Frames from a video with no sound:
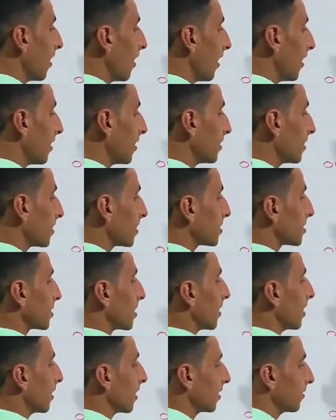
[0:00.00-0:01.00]

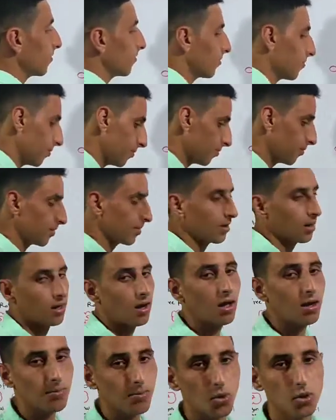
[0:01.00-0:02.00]
هندرس
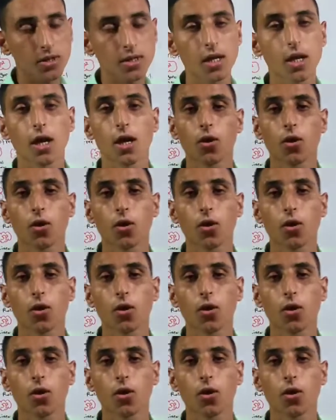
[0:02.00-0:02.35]
الكربون